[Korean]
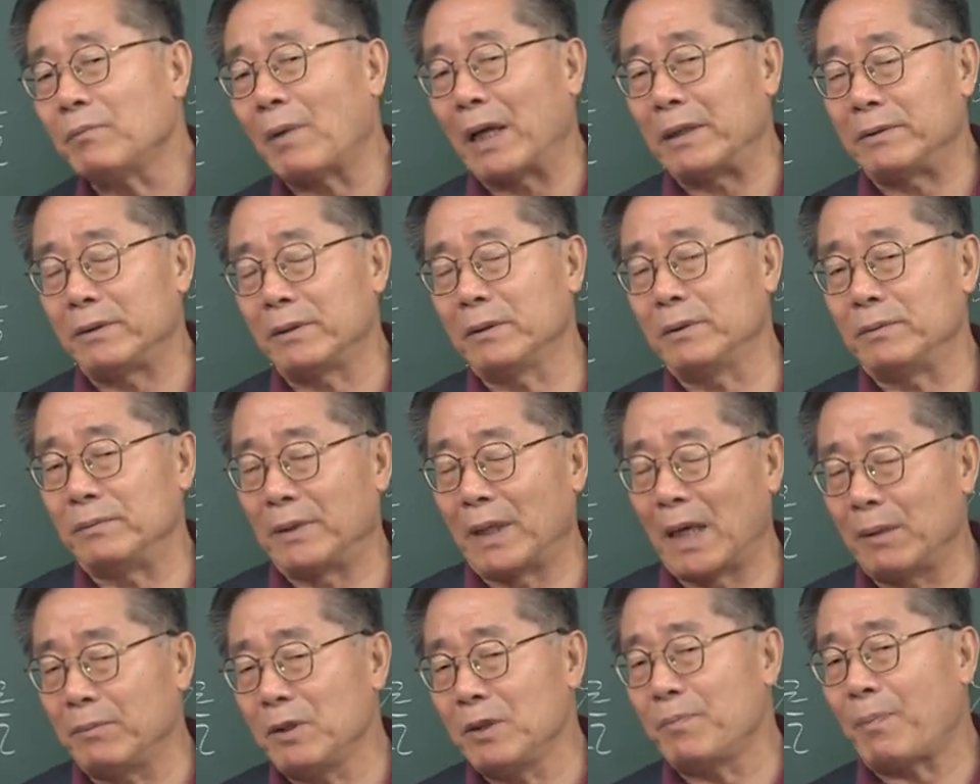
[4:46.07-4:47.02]
만든
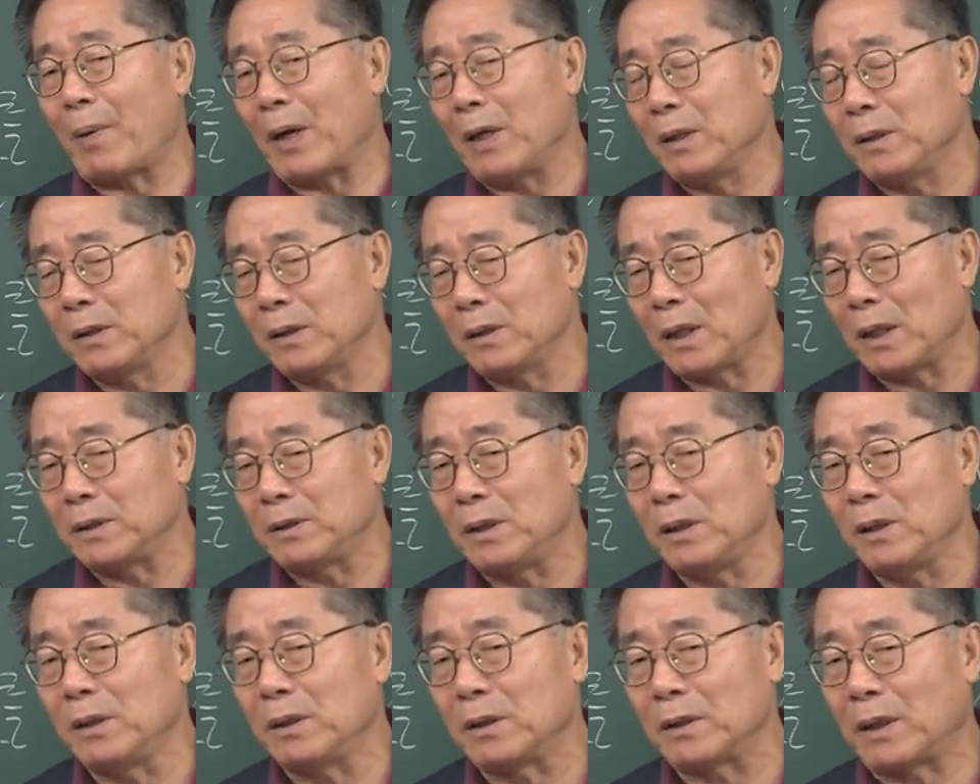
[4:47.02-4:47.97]
남이 발견한
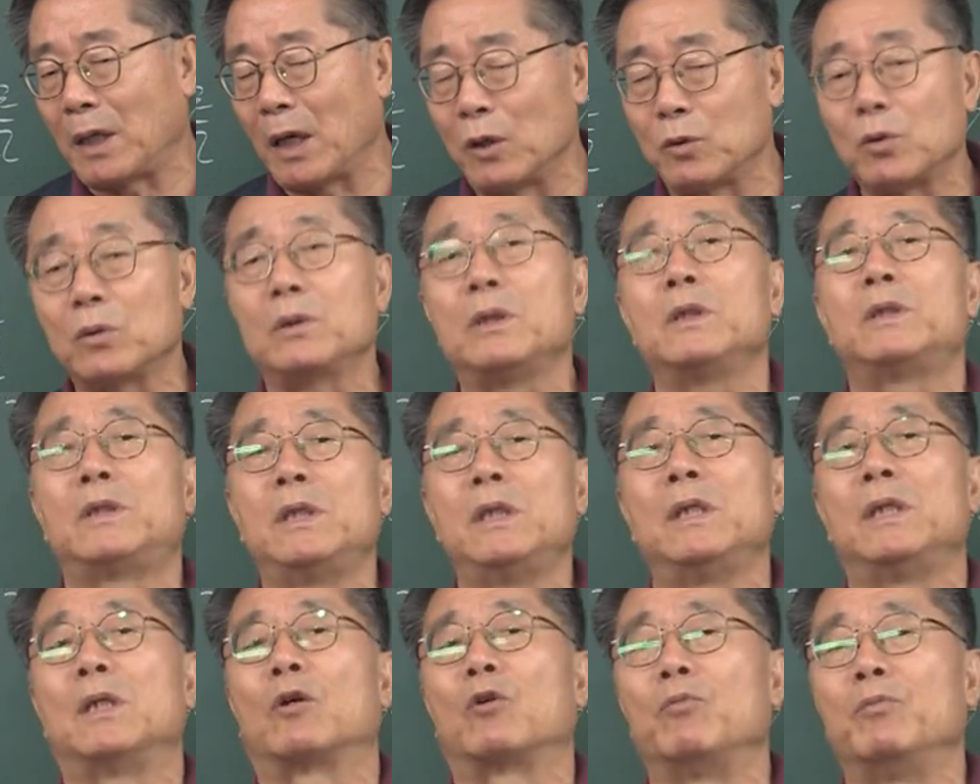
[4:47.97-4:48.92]
진리를 계속 그
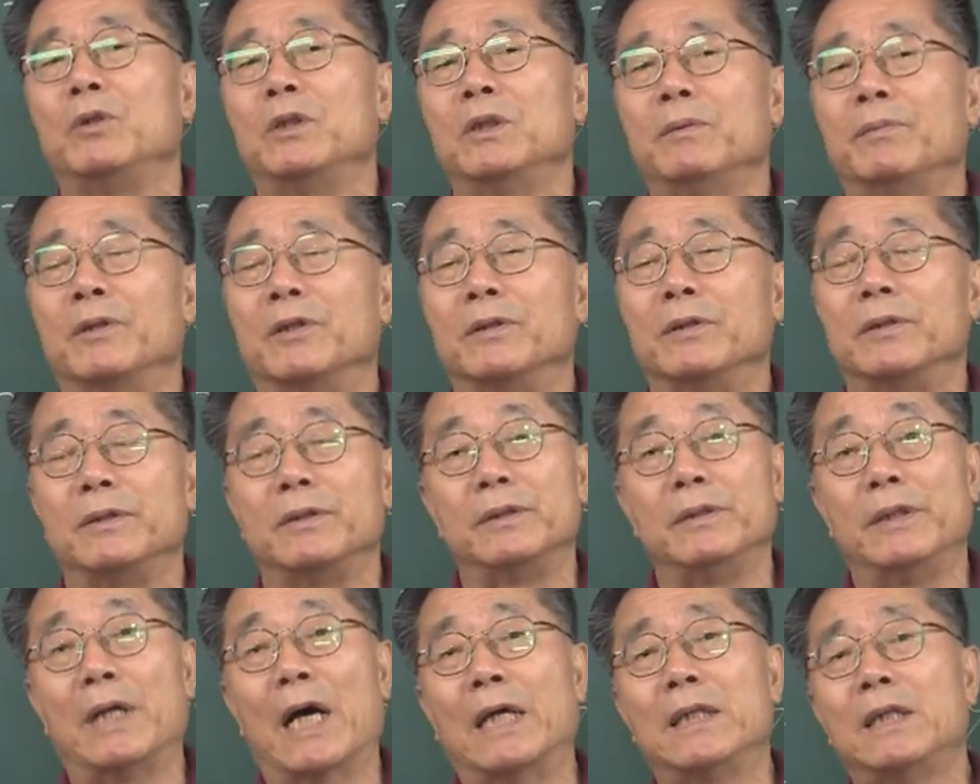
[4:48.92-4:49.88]
진리라고 믿으면
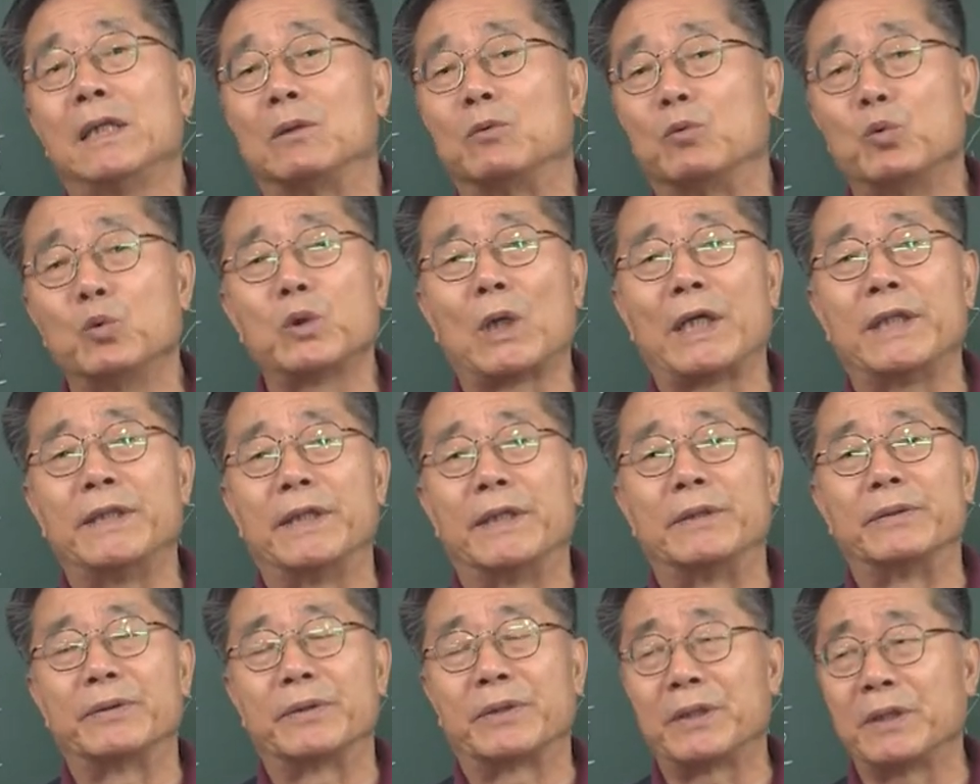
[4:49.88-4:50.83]
내한테는 우상이
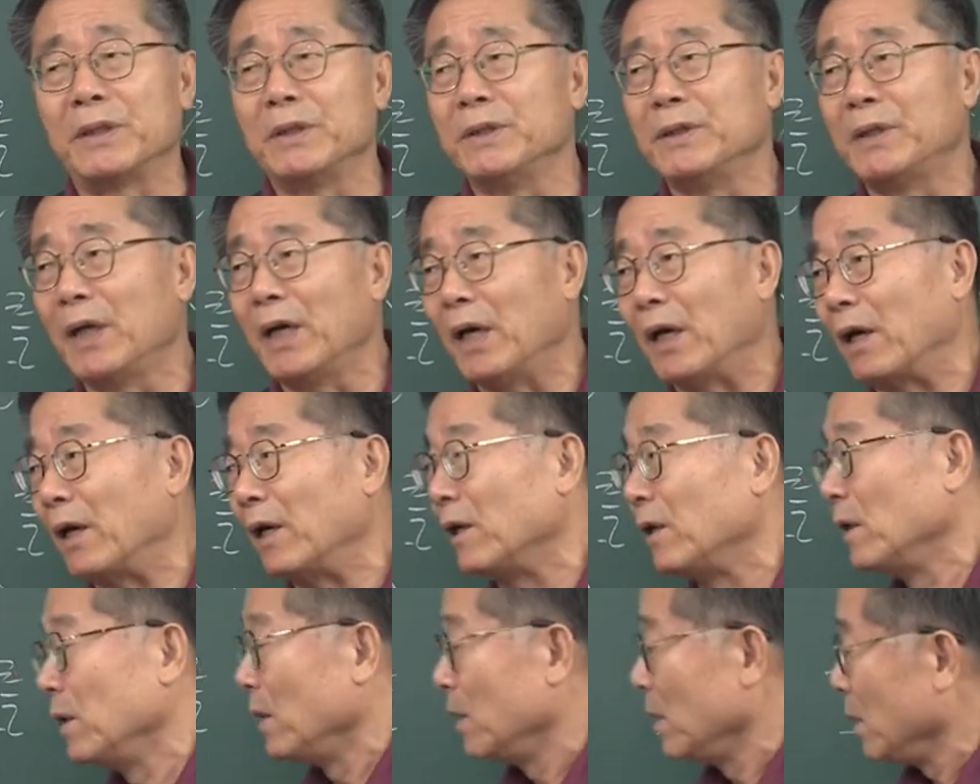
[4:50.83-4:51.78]
되는 거예요. 그런데
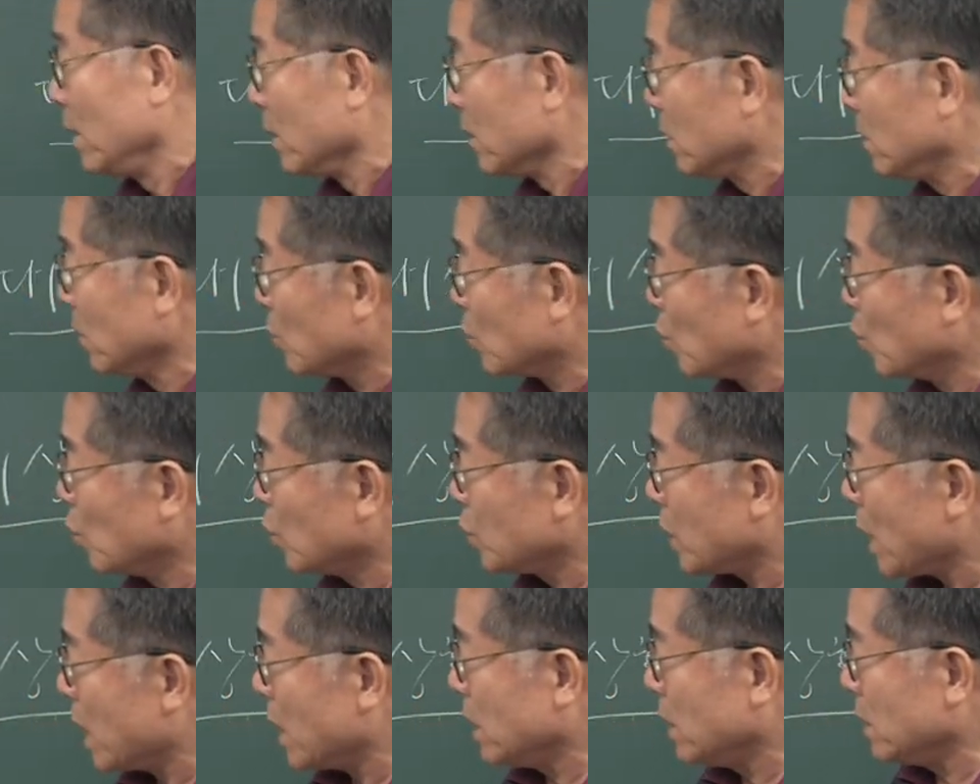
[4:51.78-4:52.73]
그
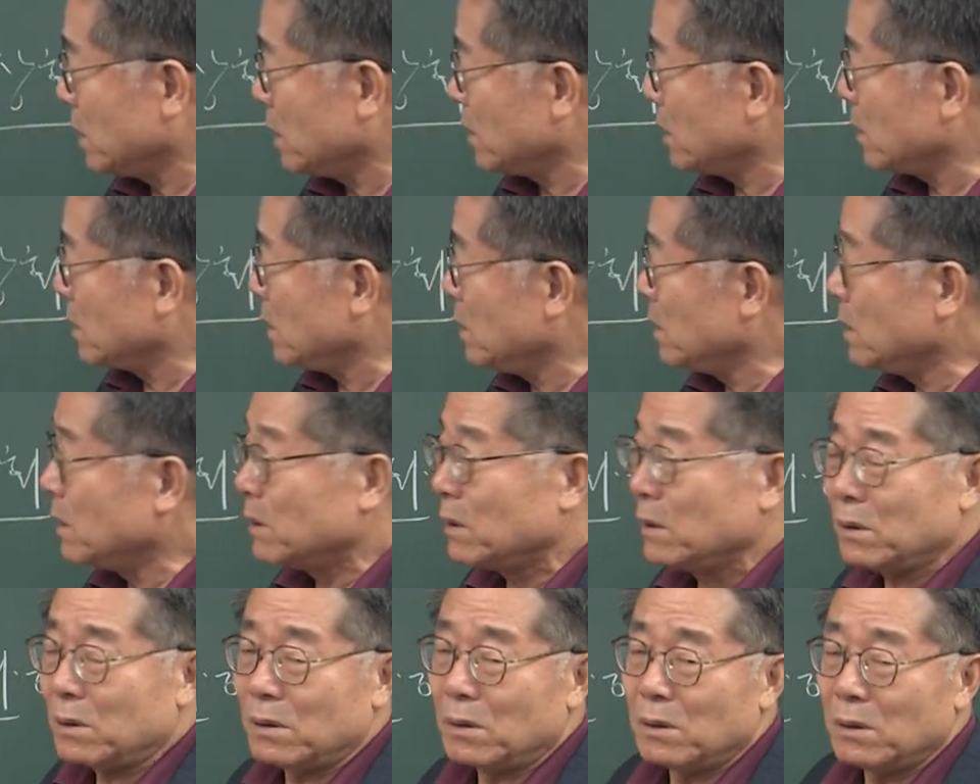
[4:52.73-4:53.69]

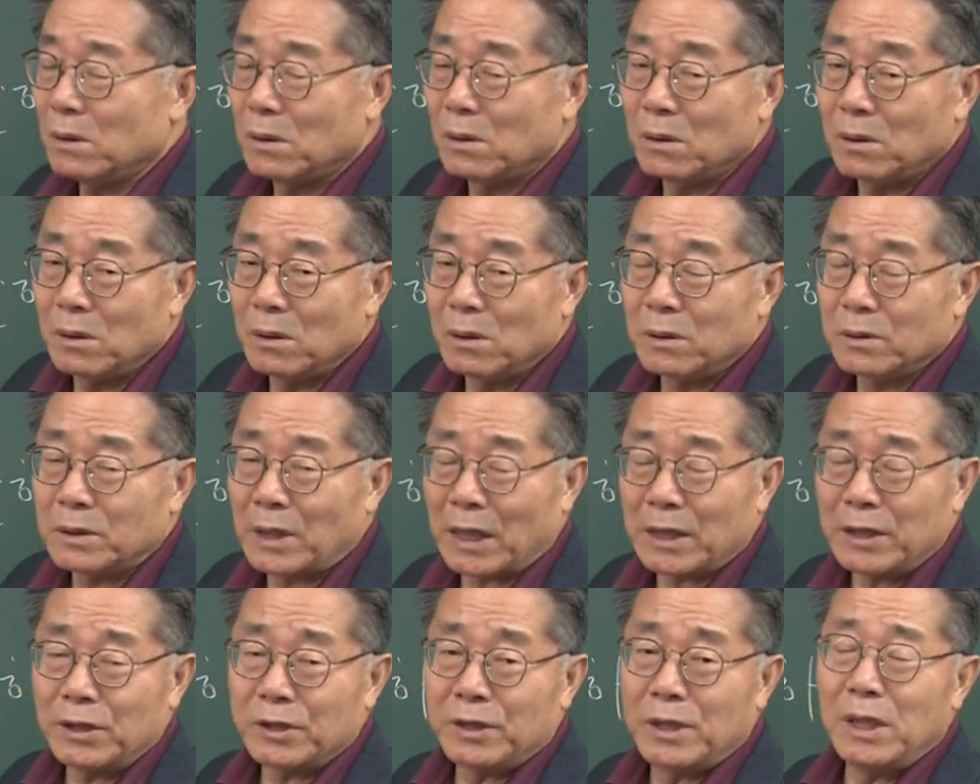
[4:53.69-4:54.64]
우상을
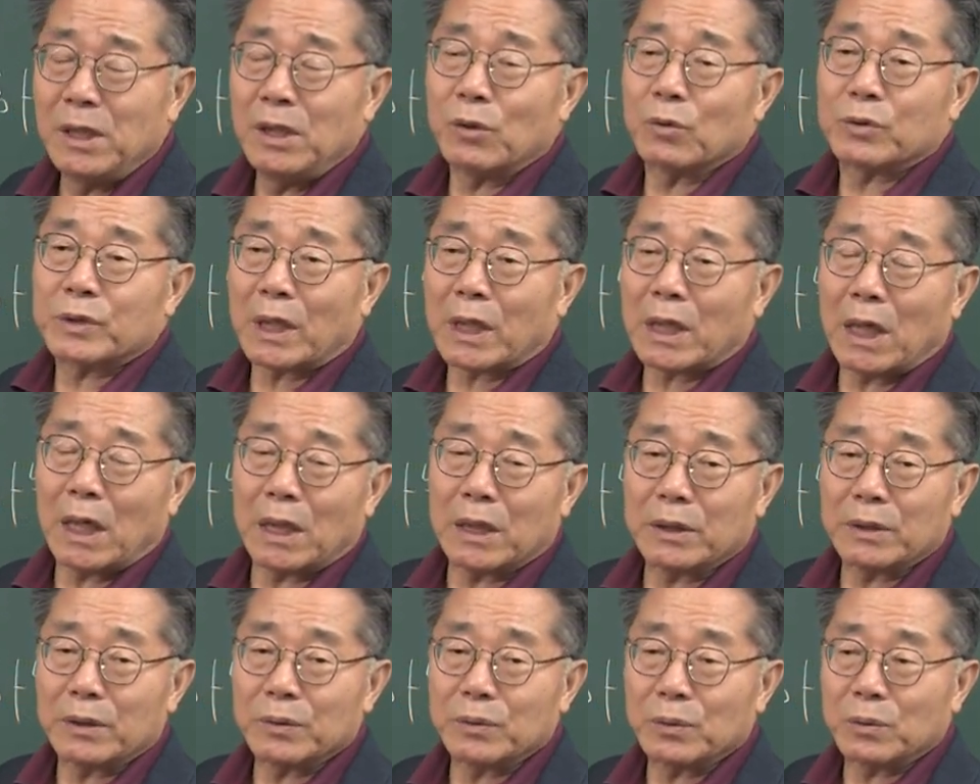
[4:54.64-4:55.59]
자기는 진리로
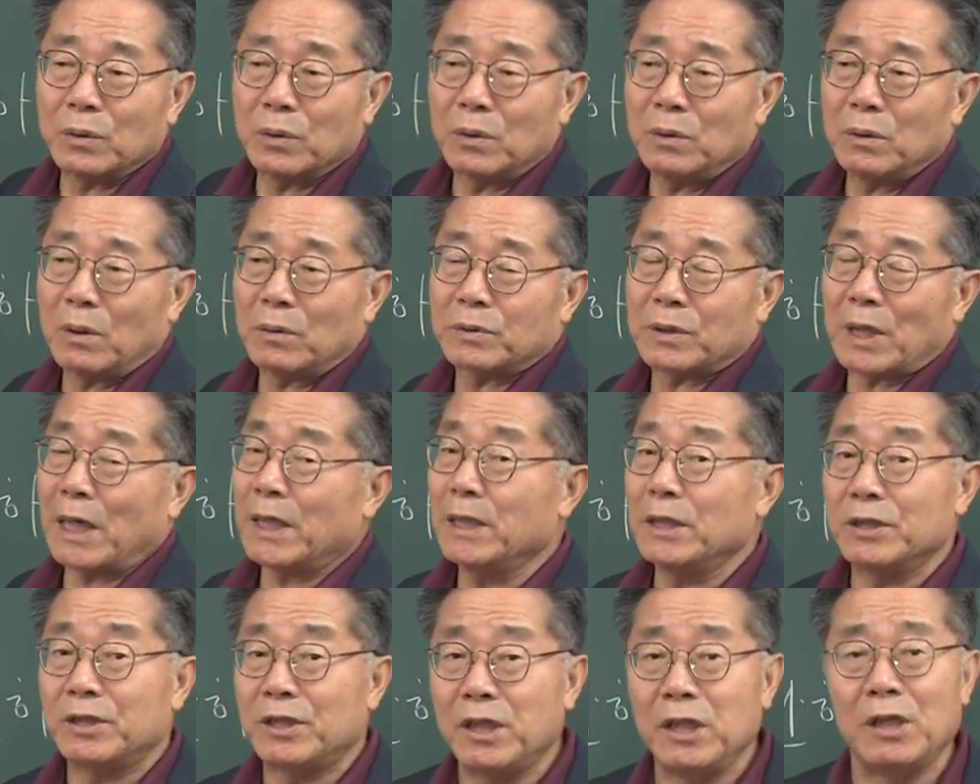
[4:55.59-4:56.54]
착각하는 거죠. 그러니까
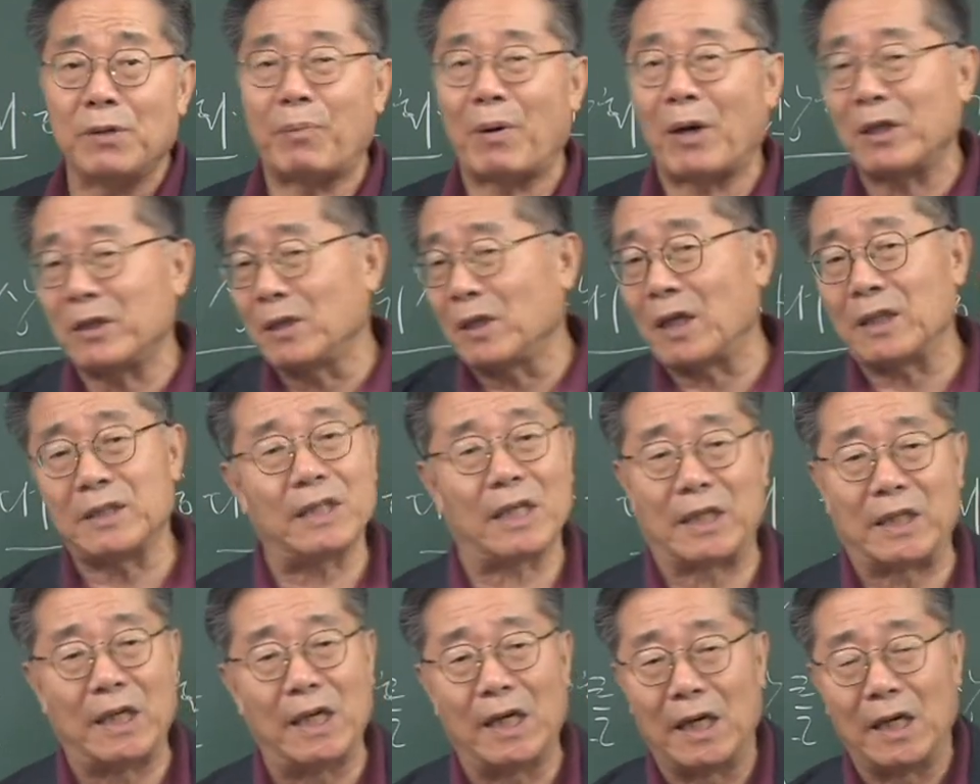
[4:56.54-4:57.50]
자기는 진리를 발견하지
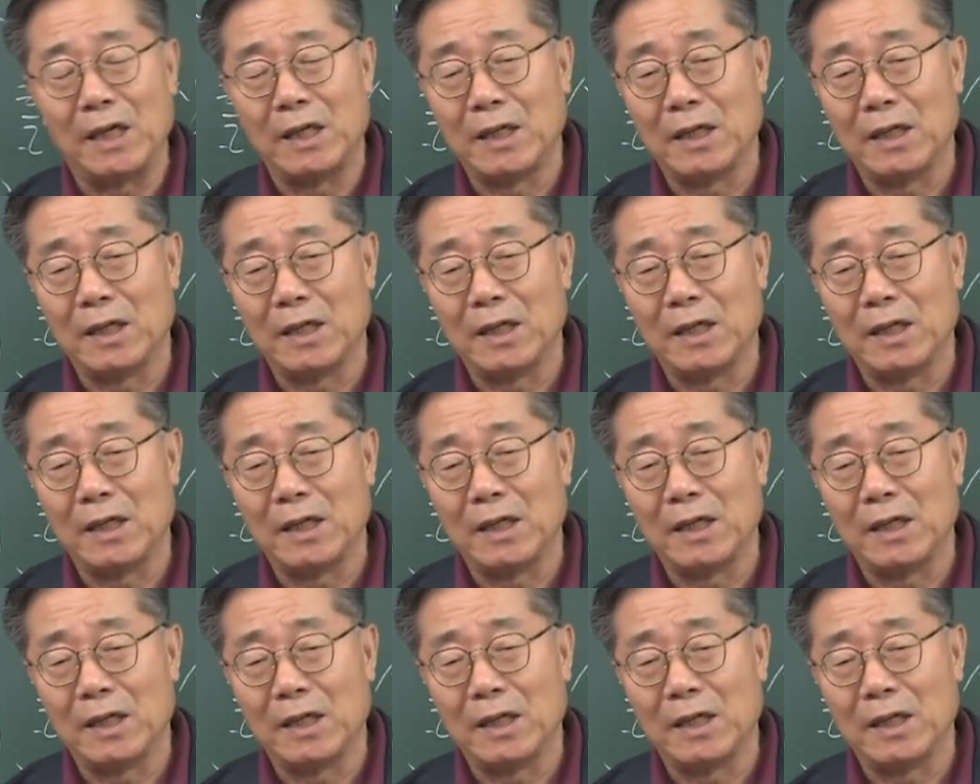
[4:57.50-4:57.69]
않아.